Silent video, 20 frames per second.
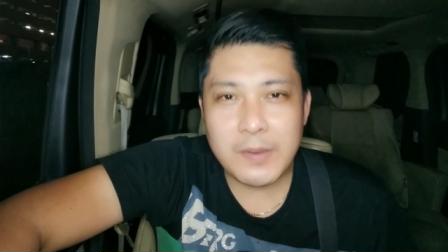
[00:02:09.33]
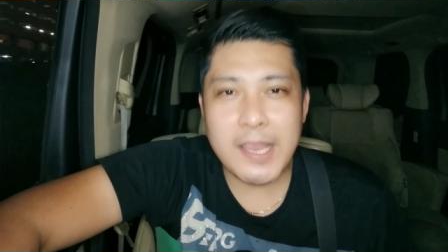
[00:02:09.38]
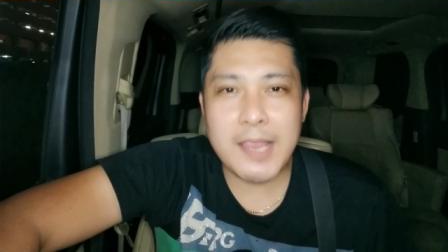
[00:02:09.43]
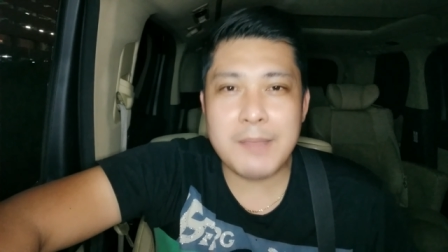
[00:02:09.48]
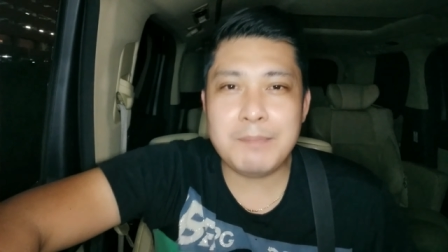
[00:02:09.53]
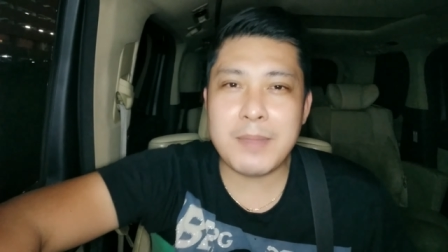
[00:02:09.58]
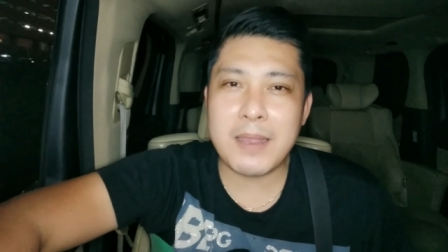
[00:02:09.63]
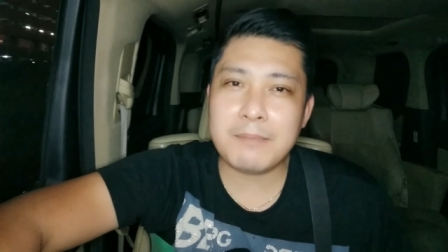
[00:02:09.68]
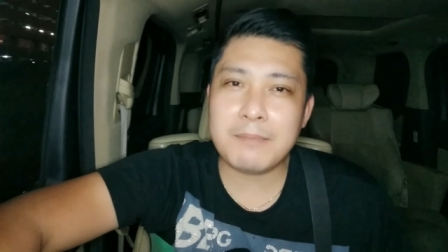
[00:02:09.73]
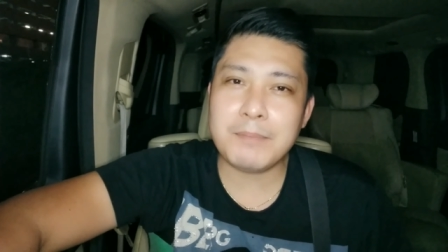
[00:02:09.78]

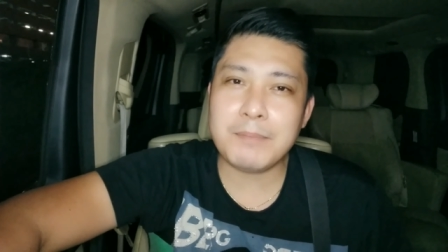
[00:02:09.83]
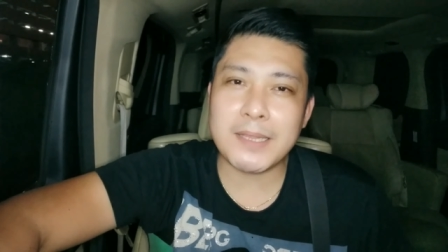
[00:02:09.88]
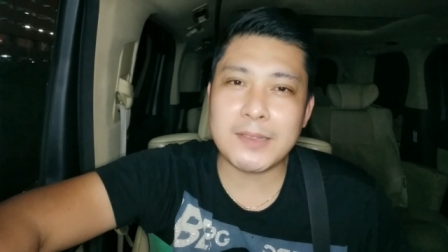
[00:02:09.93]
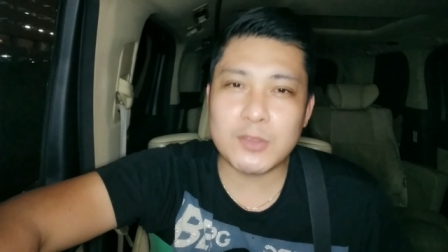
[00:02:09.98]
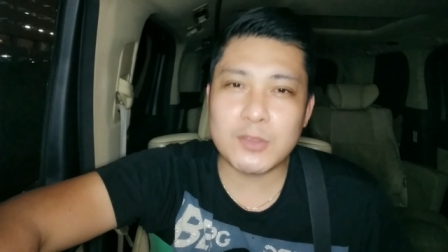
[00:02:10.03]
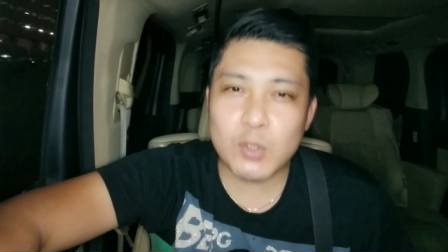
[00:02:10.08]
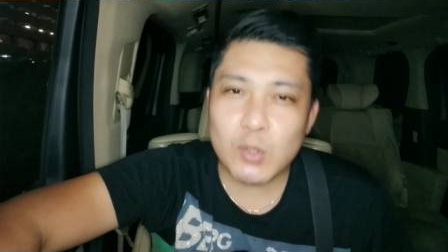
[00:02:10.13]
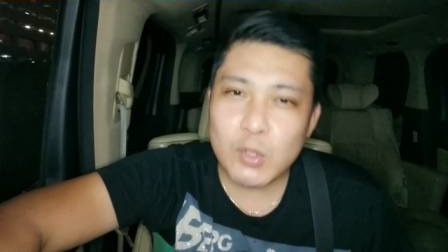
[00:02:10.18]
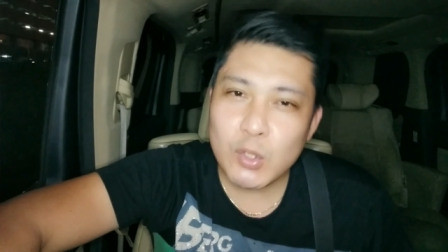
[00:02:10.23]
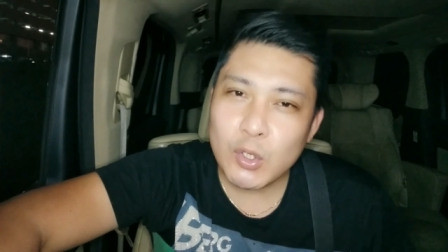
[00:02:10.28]

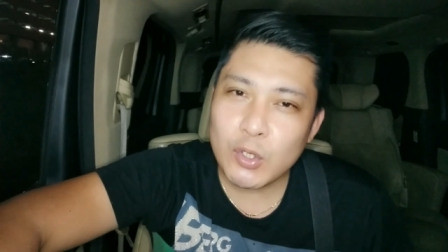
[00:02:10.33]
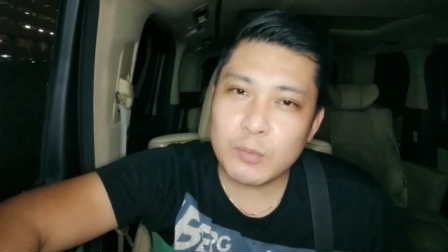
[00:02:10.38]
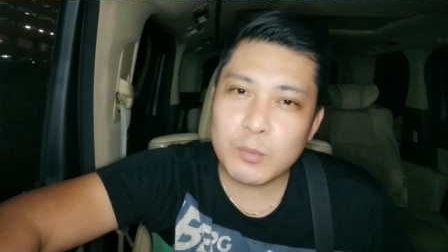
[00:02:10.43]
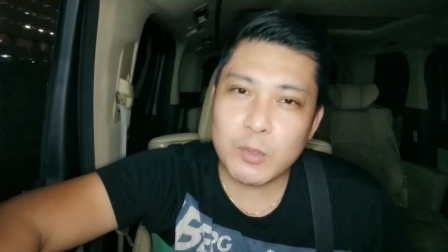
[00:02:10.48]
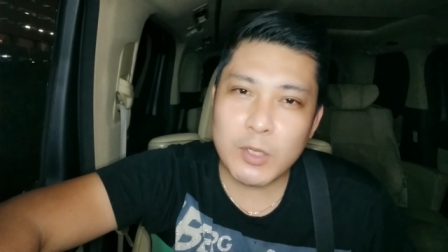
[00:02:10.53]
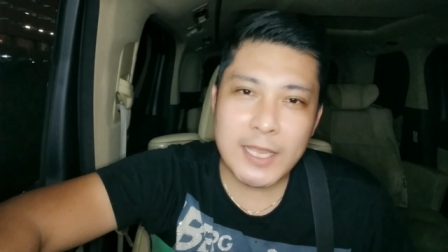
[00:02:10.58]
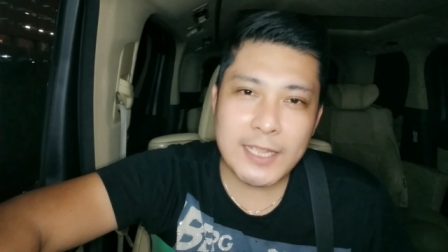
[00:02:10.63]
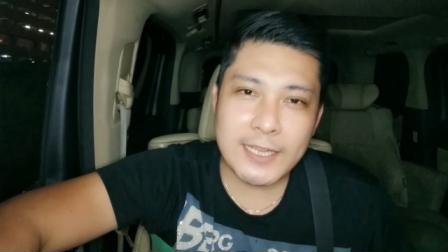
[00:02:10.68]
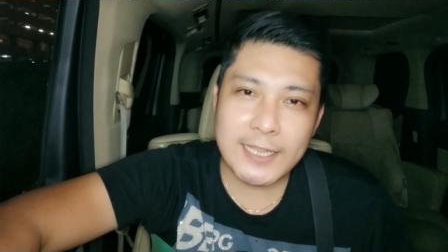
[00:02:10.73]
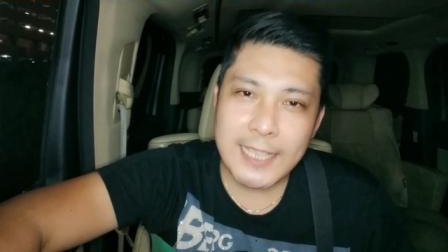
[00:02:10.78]
Ipagpatuloy
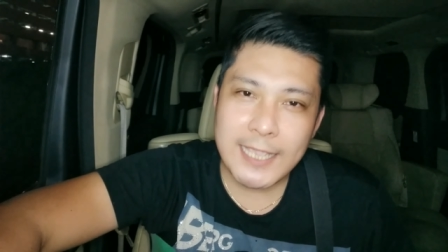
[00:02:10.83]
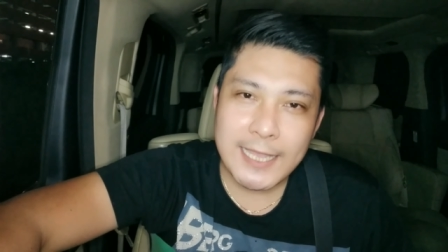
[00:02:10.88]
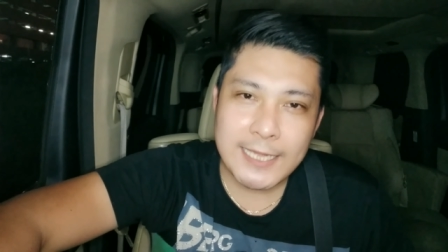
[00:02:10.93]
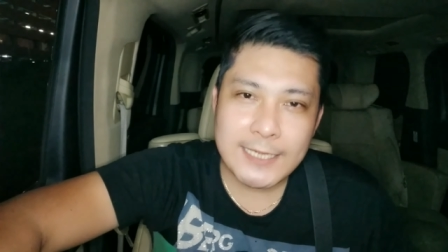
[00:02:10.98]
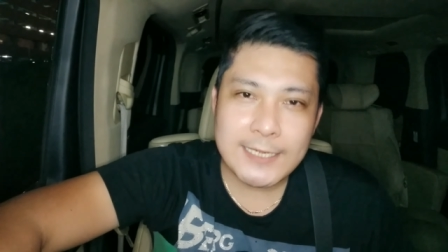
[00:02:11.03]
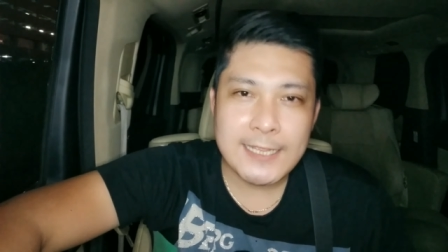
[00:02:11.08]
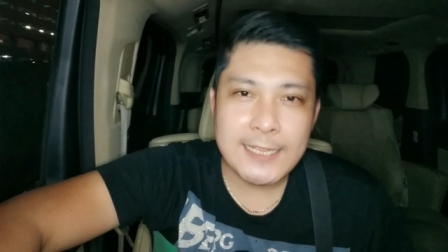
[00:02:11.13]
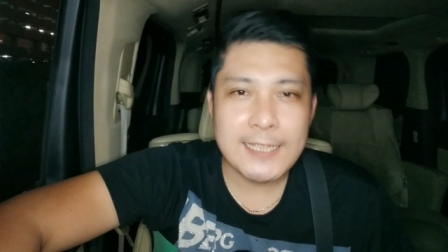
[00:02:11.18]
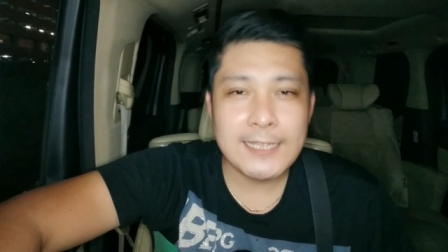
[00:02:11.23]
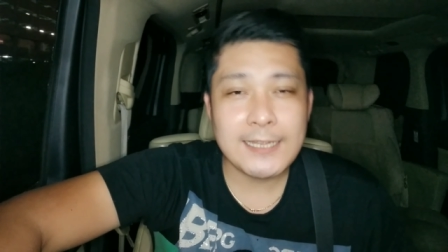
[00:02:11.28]
mo lang yan
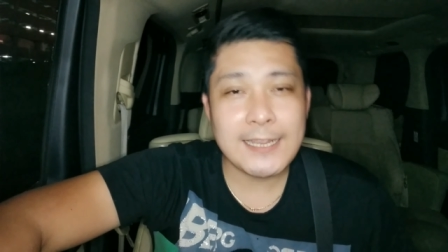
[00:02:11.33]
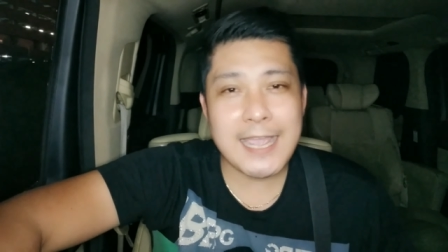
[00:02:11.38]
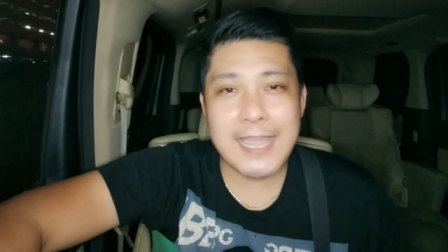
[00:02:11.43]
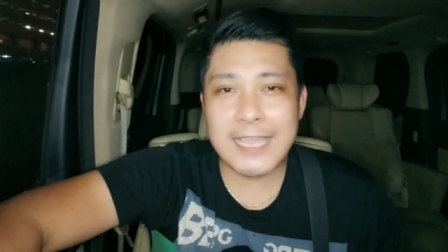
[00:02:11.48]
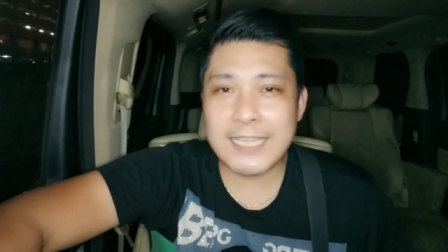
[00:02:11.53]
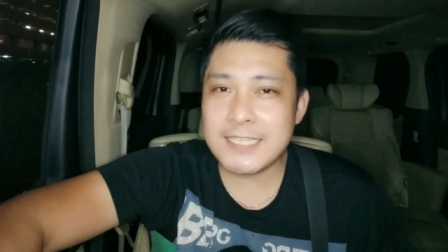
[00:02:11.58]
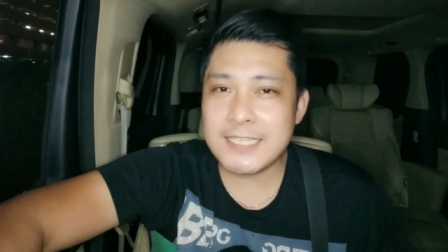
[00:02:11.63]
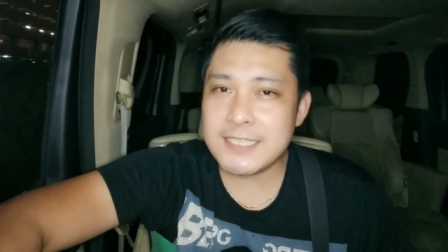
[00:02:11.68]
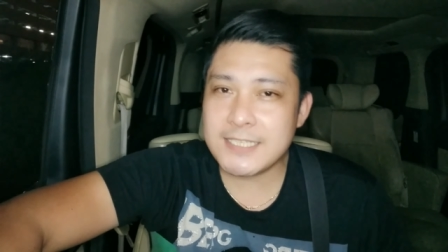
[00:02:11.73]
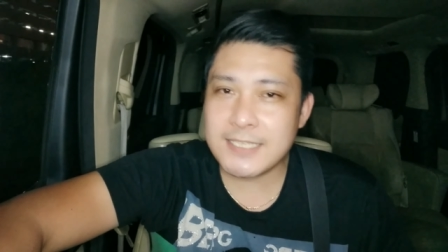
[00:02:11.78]

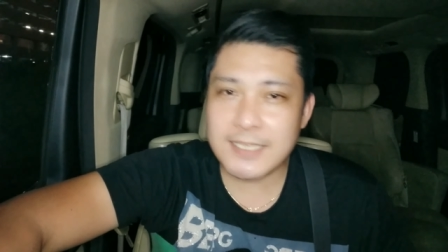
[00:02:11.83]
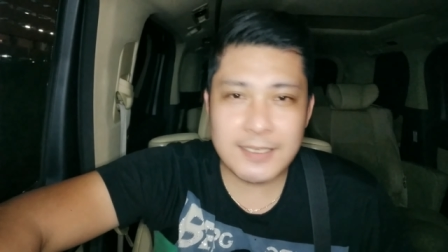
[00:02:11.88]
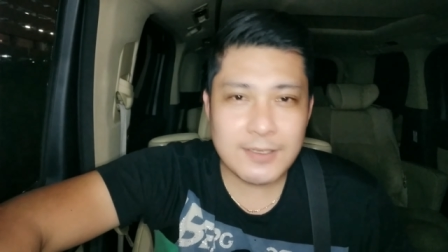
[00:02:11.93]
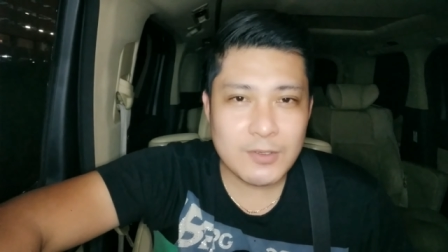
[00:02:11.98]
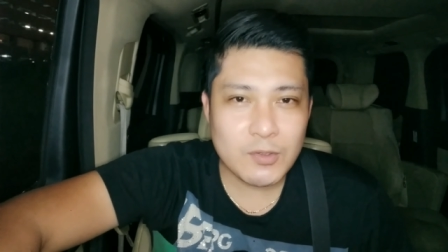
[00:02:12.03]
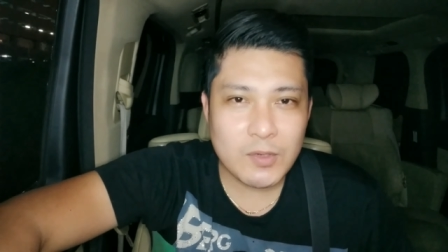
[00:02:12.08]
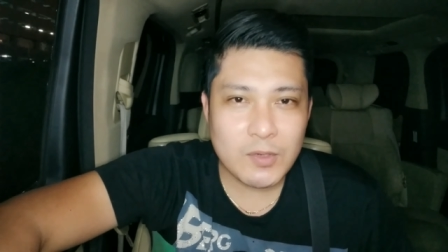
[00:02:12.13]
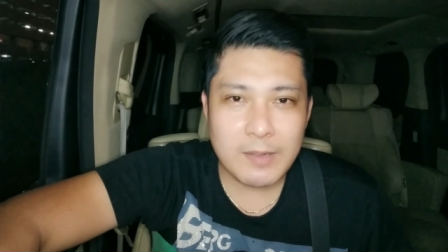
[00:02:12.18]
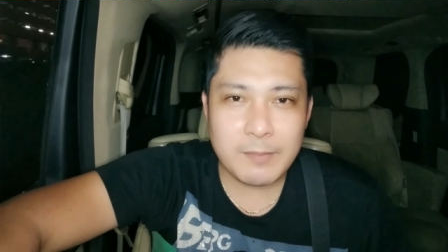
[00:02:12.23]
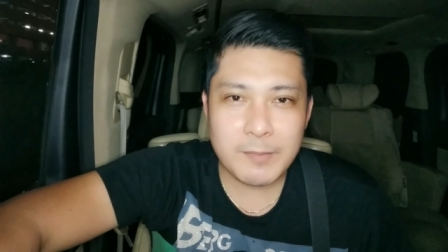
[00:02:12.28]
kahit
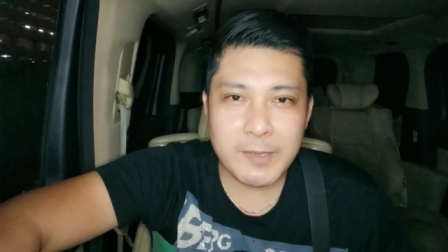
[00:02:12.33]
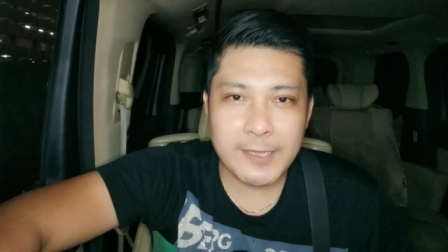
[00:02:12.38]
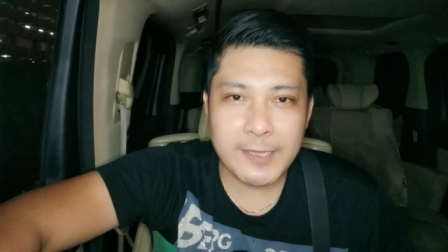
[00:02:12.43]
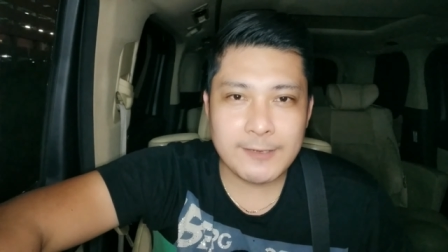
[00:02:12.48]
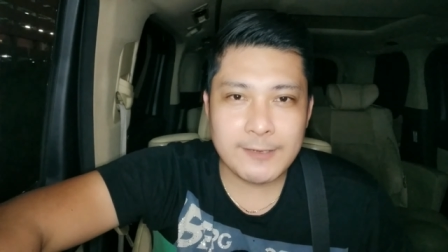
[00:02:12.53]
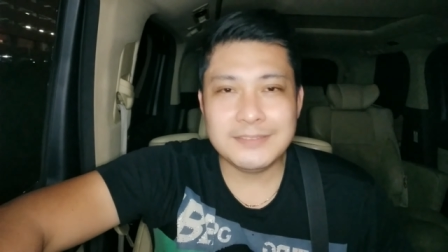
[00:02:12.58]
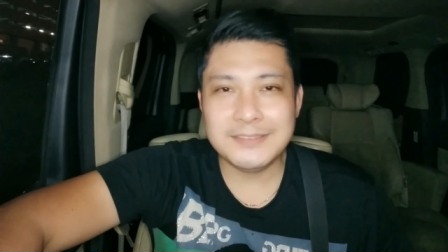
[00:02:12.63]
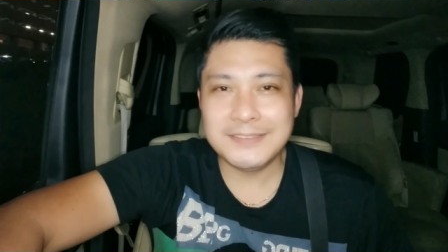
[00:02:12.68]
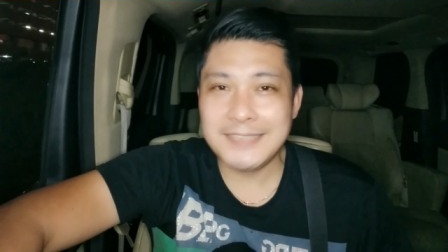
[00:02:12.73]
sino ka man.